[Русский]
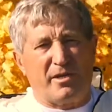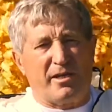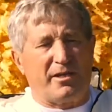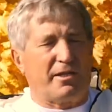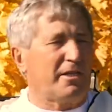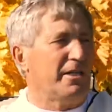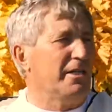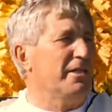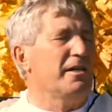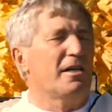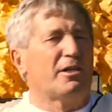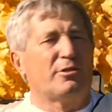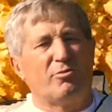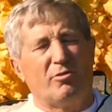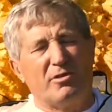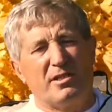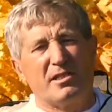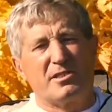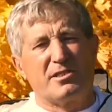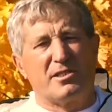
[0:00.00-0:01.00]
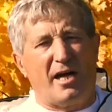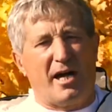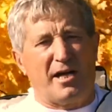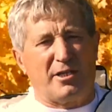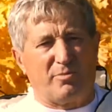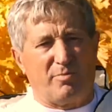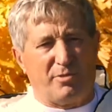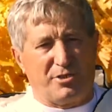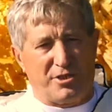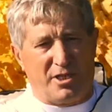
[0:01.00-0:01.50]
берег, и никто не
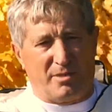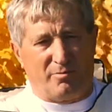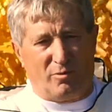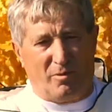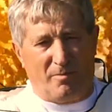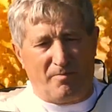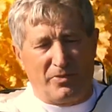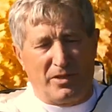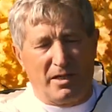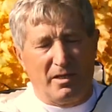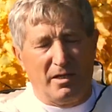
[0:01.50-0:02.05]
знает почему.